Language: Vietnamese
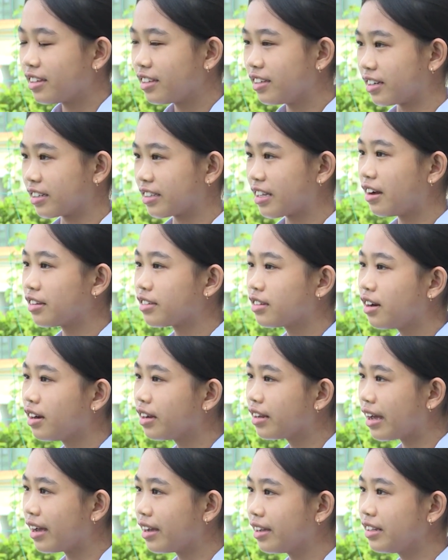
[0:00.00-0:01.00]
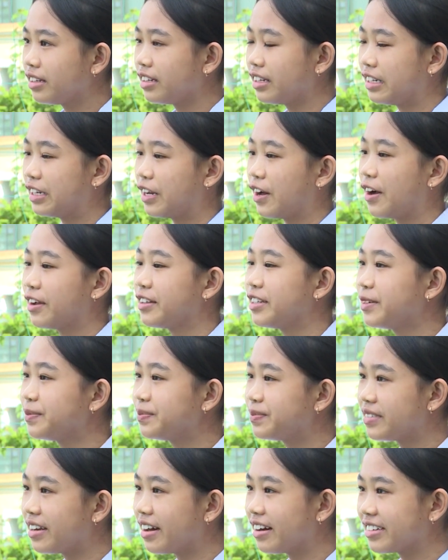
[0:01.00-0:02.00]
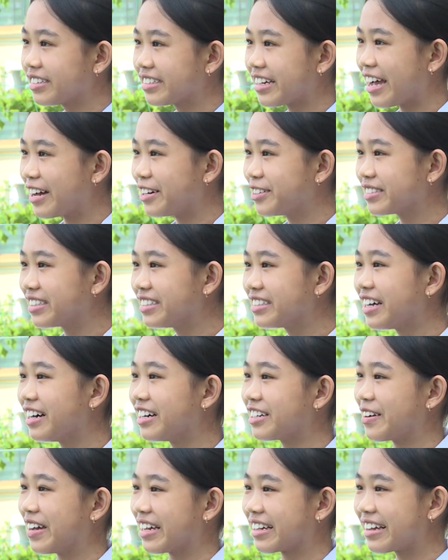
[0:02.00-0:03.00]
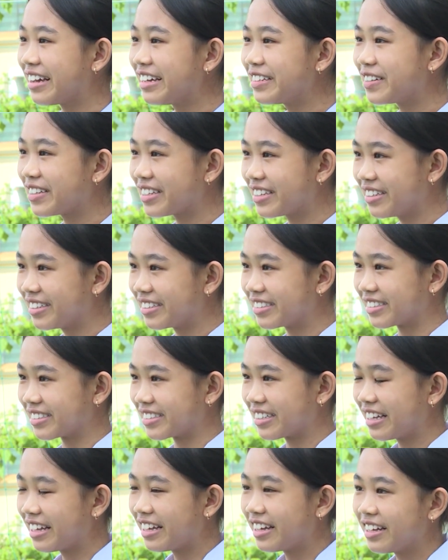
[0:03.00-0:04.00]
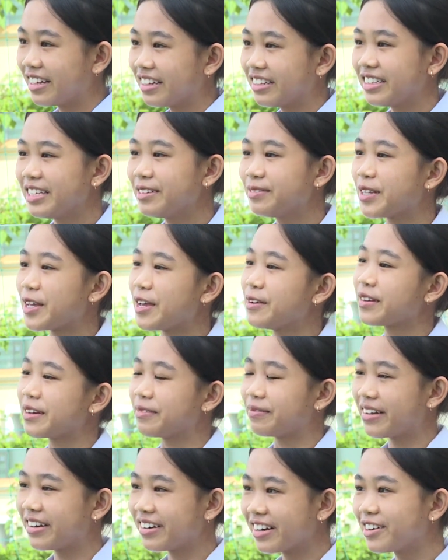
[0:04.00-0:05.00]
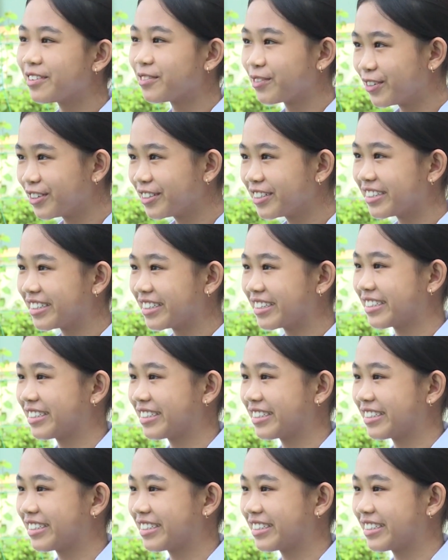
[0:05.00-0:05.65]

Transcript: Những trò chơi đấy thì nó giúp nâng cao tinh thần đoàn kết cho trường, giúp tụi em cảm thấy rất là vui.